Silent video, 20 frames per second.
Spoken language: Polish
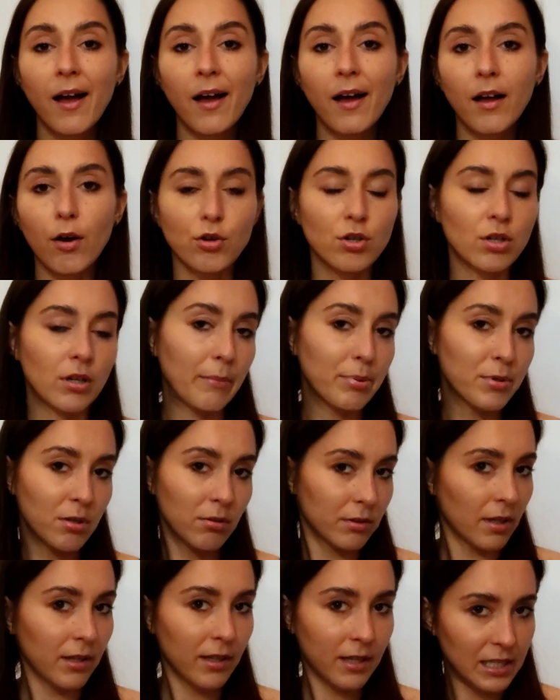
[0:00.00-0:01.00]
E,
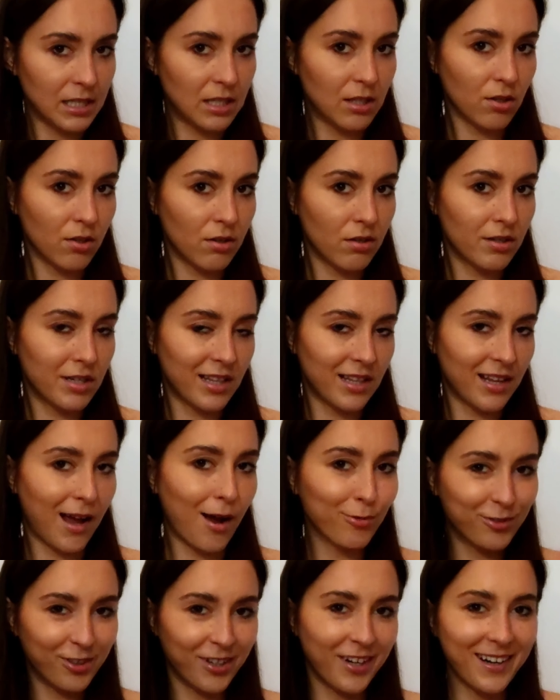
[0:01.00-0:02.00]
absolutnie nie jest to żadna
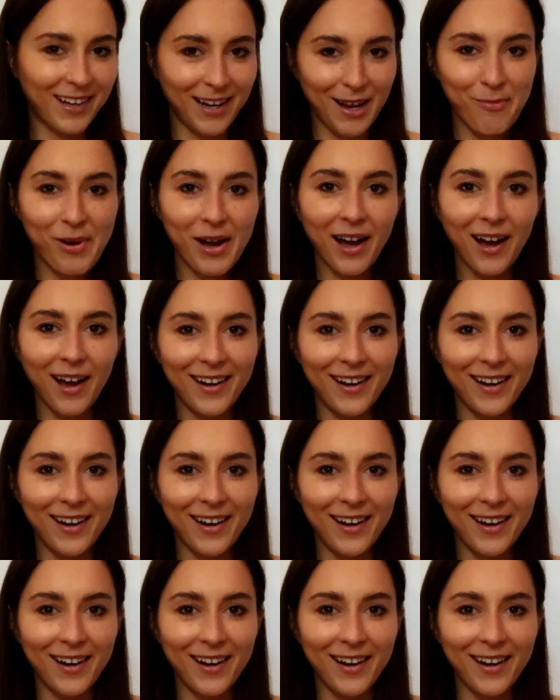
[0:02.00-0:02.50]
autoreklama,